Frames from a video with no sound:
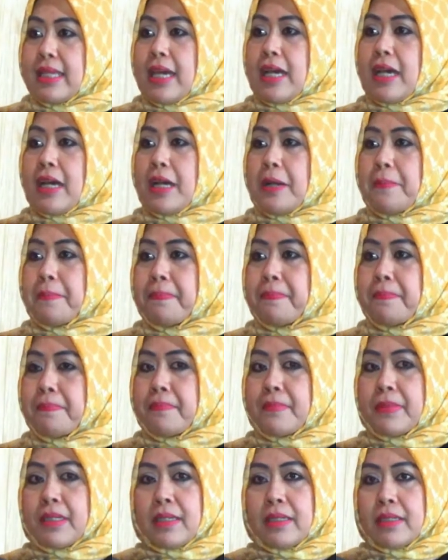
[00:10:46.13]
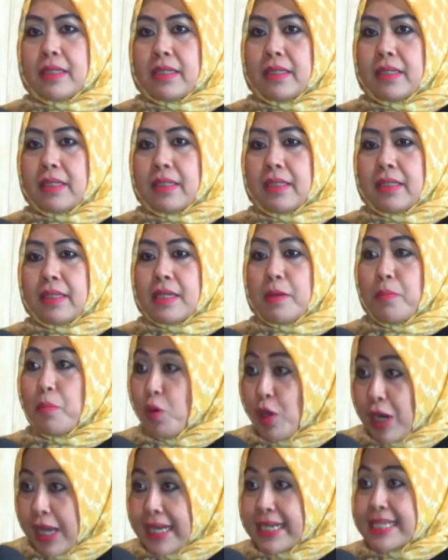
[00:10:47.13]
setiap uh,
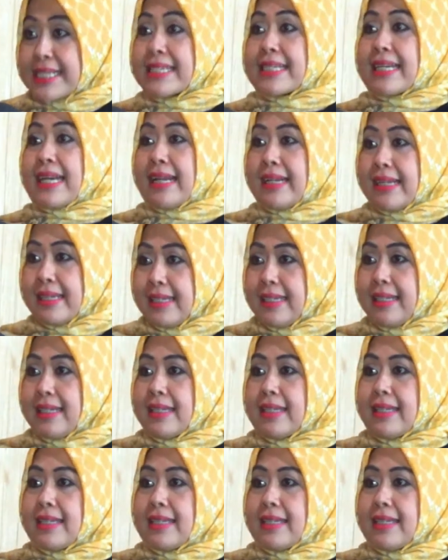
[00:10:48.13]
bulan sekali.